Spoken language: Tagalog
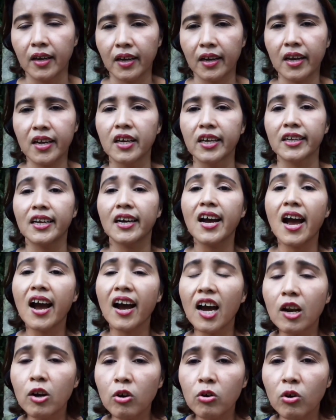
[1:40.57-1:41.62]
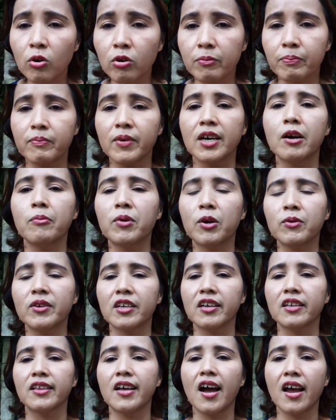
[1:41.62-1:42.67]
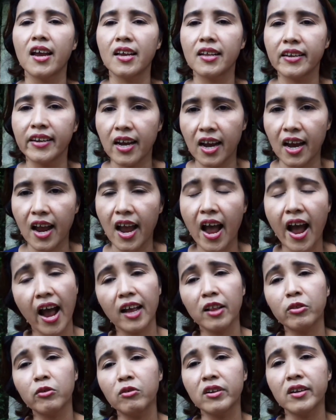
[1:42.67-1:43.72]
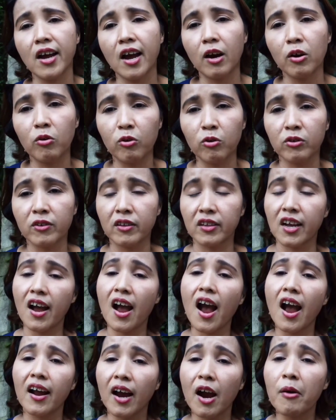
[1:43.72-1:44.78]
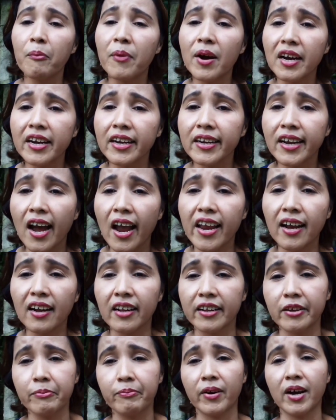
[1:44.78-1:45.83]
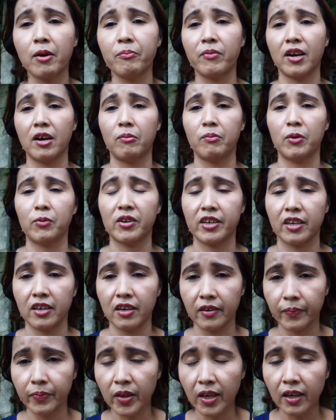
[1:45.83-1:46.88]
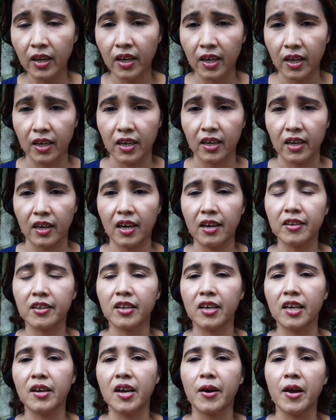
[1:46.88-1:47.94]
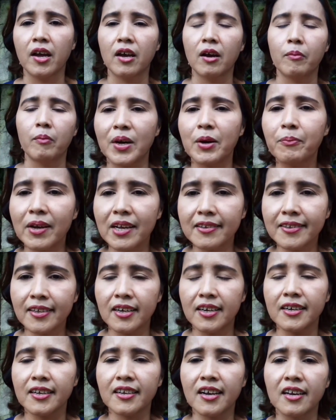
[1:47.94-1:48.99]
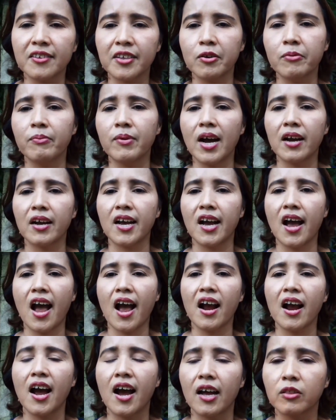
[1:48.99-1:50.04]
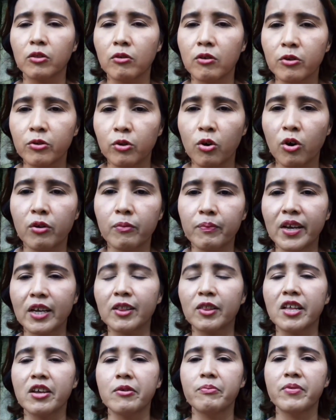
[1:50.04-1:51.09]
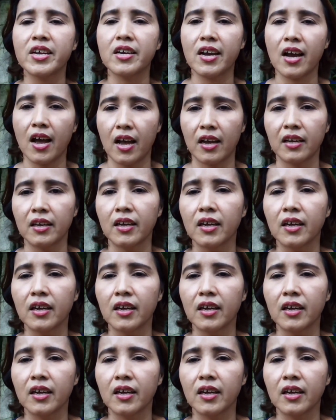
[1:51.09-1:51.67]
Kaya nakakalungkot mga mamsi dahil nga andun na ako. Nakakapanghinayang di ba mga mamsi? Kasi pag may scars ka sa baga, ang hatol doon may TB ka.